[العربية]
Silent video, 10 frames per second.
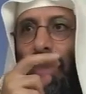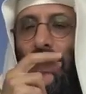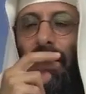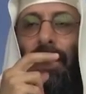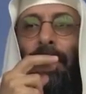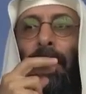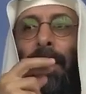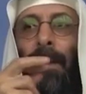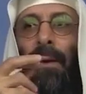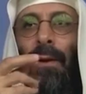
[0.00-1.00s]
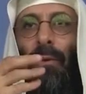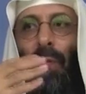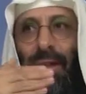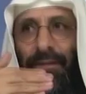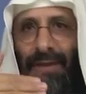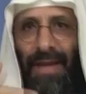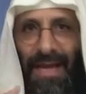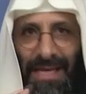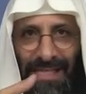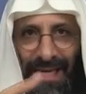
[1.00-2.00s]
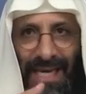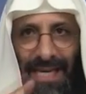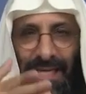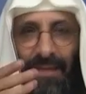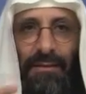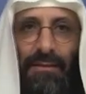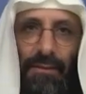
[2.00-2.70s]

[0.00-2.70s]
لك وكفلها زكريا